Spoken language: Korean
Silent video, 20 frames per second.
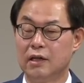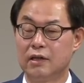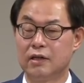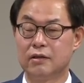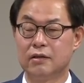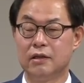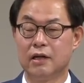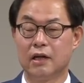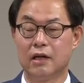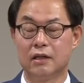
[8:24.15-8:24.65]

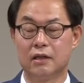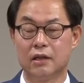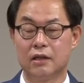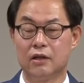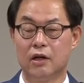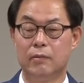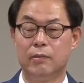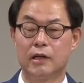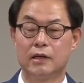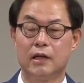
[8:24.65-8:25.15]
그때 내가 이렇게
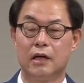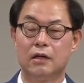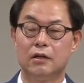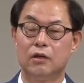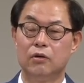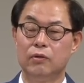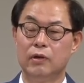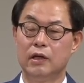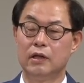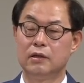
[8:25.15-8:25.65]

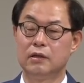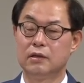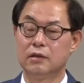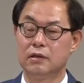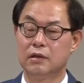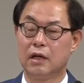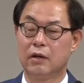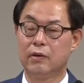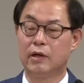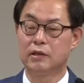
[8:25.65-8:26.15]
결박당한 것
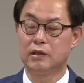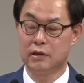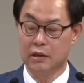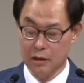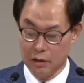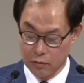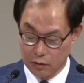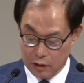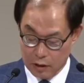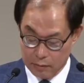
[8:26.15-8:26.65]
외에는 나와 같이
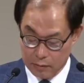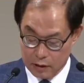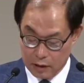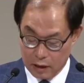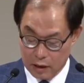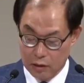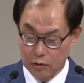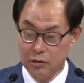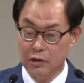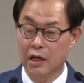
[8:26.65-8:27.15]
되기를
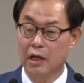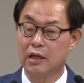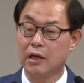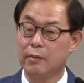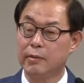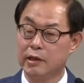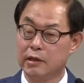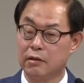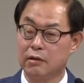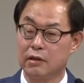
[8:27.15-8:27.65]
원합니다라고
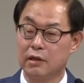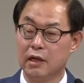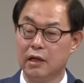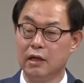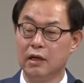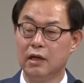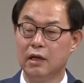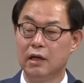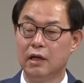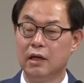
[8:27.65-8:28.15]
대답했던
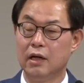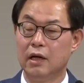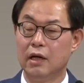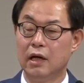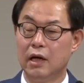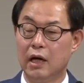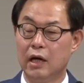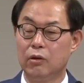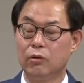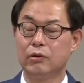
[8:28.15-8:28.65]
게
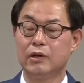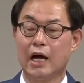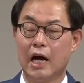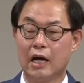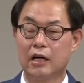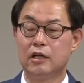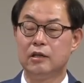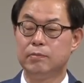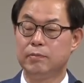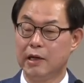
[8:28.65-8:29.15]
헤롯
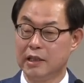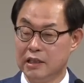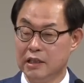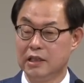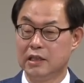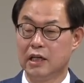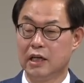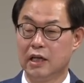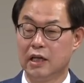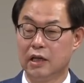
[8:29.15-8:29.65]
아그리파
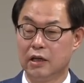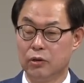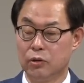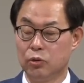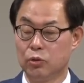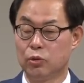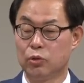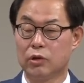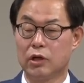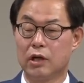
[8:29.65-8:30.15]
2세
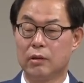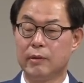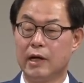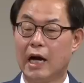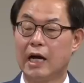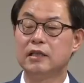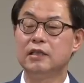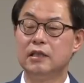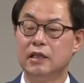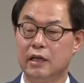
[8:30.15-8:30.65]
이 사람의
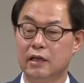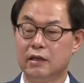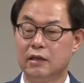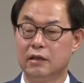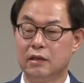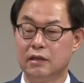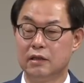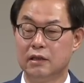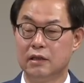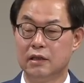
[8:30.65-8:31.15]
아들이에요.